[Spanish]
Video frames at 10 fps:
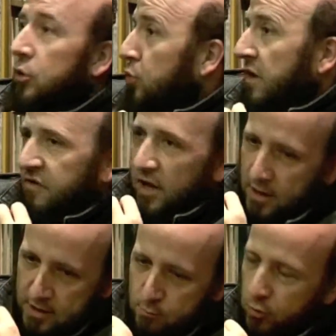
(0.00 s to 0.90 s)
Es una
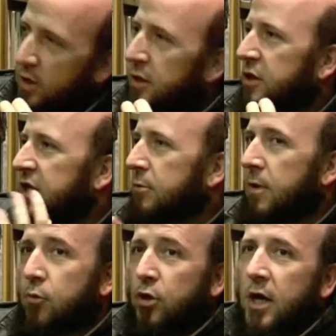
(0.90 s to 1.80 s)
feria
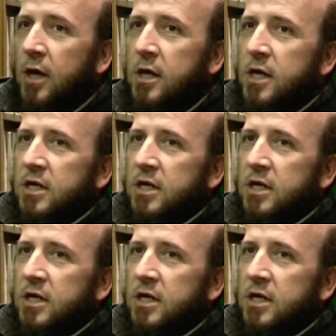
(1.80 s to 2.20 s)
importantísima porque